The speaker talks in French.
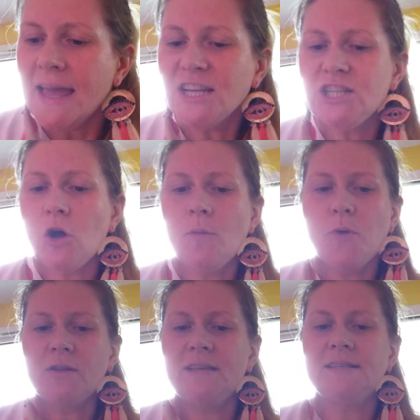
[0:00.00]
Et j'ai
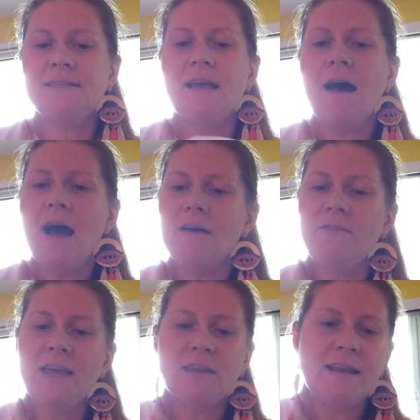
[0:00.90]
remporté ça
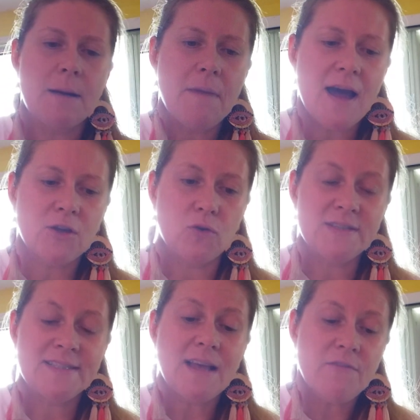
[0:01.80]
avec la marque
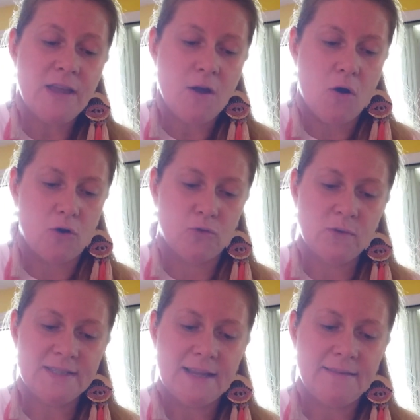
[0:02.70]
Saveol.
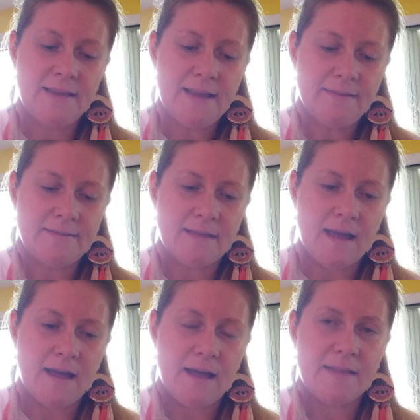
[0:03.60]
Donc c'était
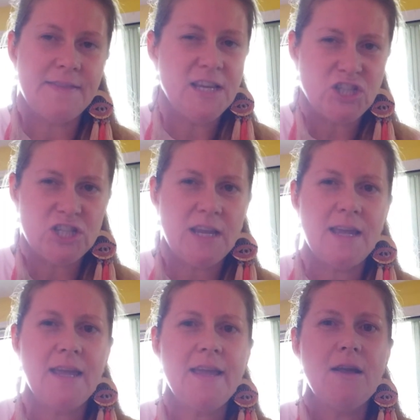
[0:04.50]
un
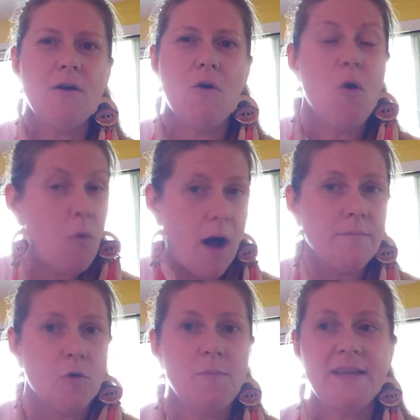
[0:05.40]
IG
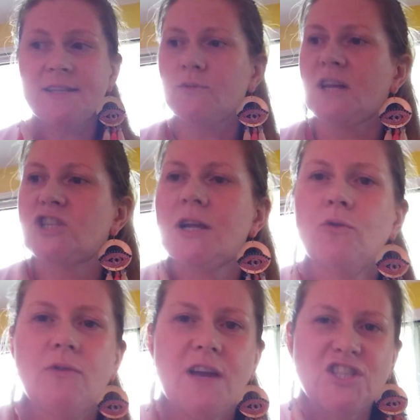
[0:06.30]
OA, obligation d'achat.
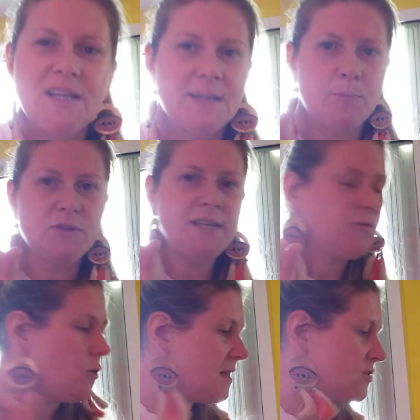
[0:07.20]
On devait acheter des
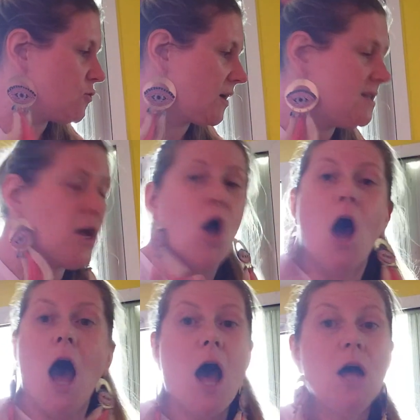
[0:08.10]
petites tomates cerises
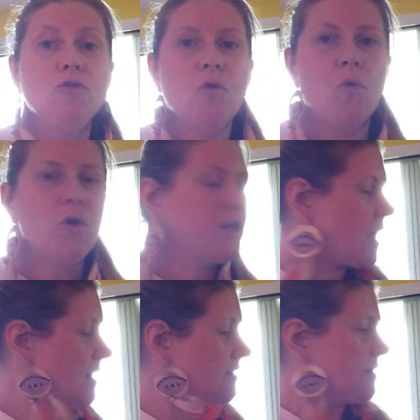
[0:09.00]
à 1 euro et
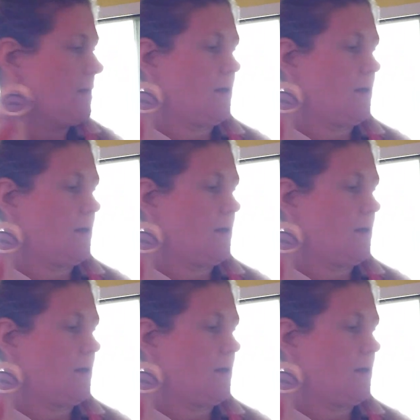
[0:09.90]
quelques.